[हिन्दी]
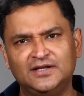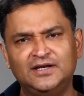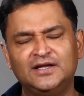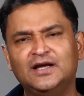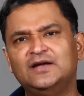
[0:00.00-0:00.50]

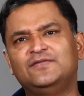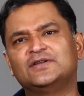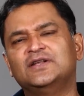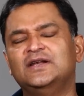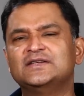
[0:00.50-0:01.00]
दिल्ली गए फिर
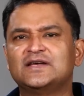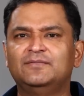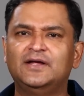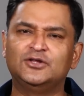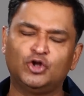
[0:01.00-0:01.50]
दिल्ली से
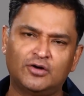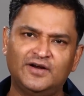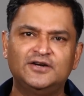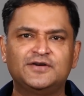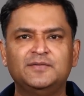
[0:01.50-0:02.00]
हमने इंदौर
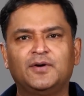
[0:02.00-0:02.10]
वाली ट्रेन